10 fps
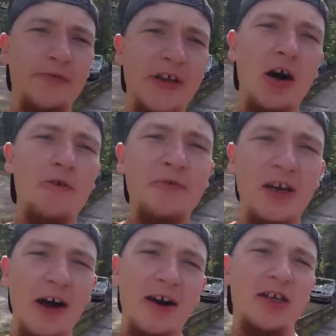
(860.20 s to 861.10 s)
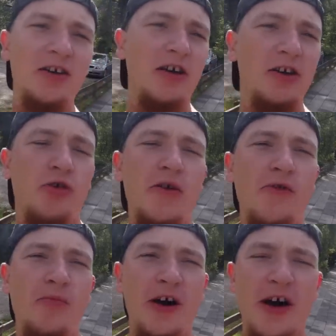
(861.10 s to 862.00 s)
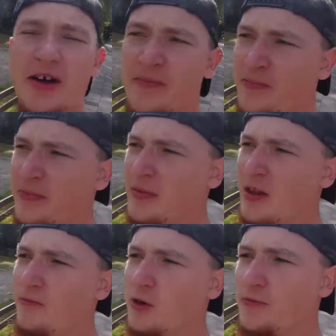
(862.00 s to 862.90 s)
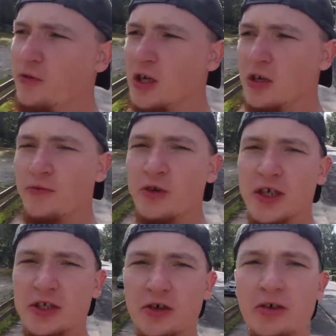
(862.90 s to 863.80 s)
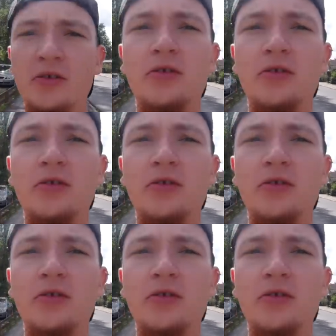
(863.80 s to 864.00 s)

Und wir laufen gleich äh, dort vorbei, wo ich früher gewohnt hatte.